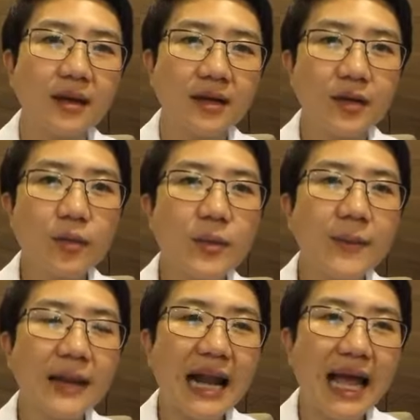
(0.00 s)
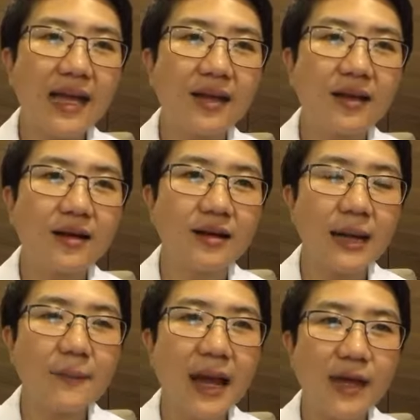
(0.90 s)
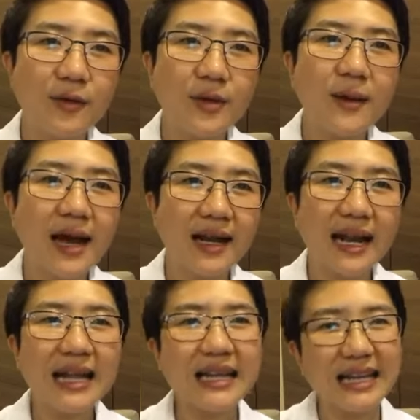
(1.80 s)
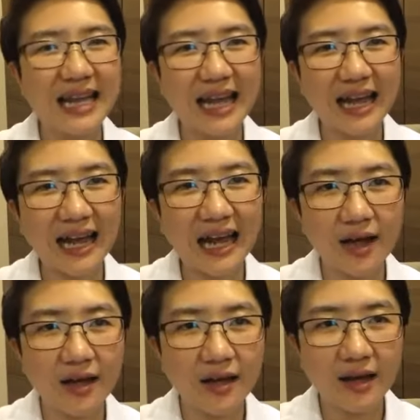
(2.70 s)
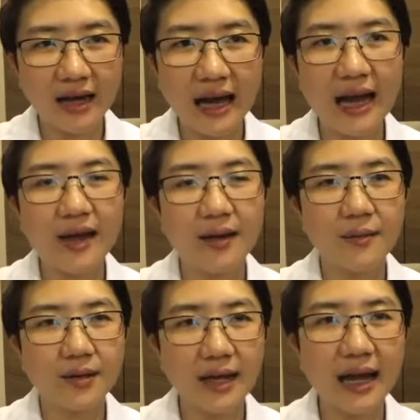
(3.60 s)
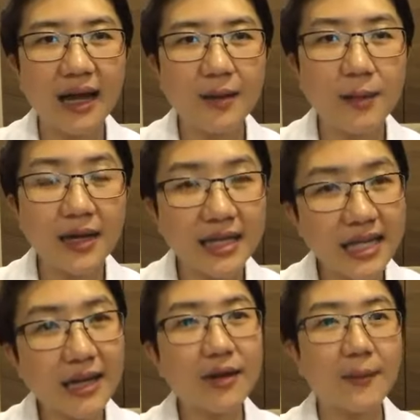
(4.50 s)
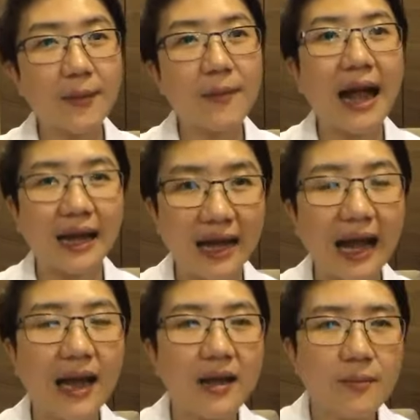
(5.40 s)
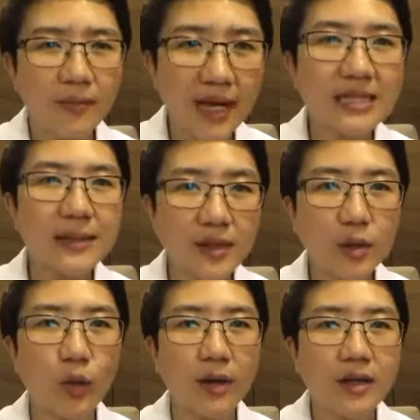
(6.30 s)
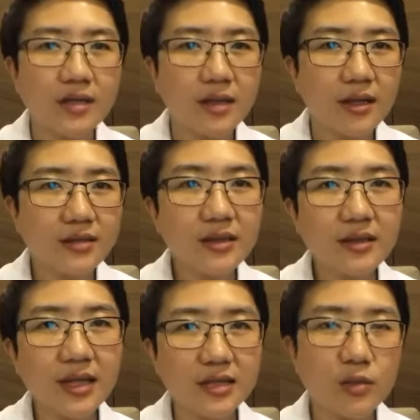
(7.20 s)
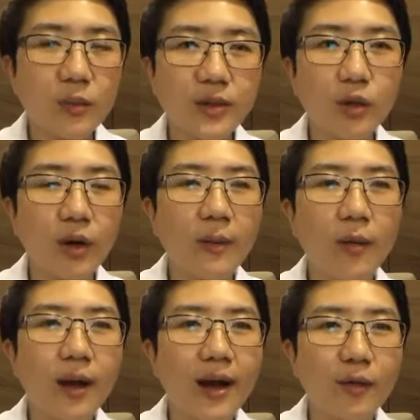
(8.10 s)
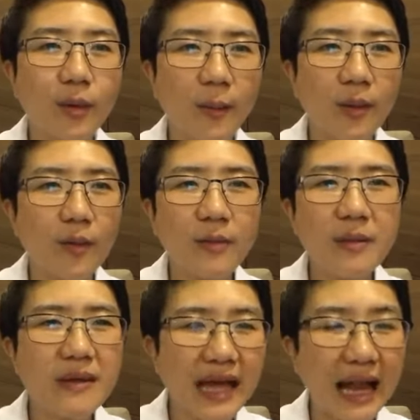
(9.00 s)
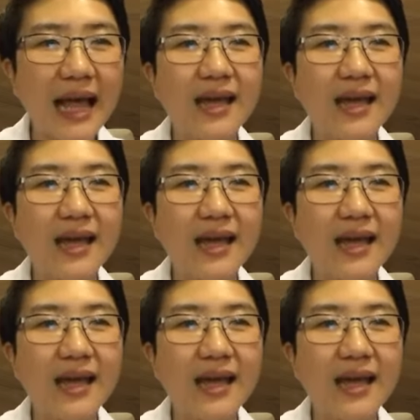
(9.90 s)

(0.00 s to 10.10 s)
คิดว่าไม่เป็นไรทำแผลอยู่ที่บ้านอะไรอย่างเงี้ยค่ะค่ะนะคะ บางทีเราอย่าประมาทนะคะ ไม่แน่ใจไปตรวจ ซึ่งถ้าเกิดสมมติไปตรวจแล้วบอกว่า คุณหมอบอกว่าไม่มีอะไร